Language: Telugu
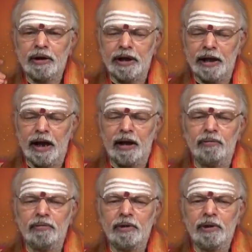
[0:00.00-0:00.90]
నిర్ణయాలు
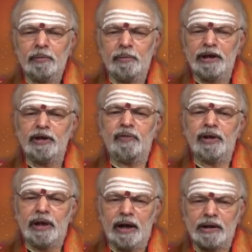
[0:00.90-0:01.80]
మంచి
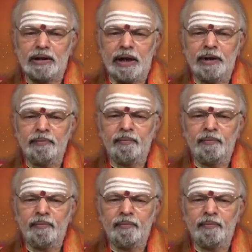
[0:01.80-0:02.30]
ఫలితాలు ఇస్తాయి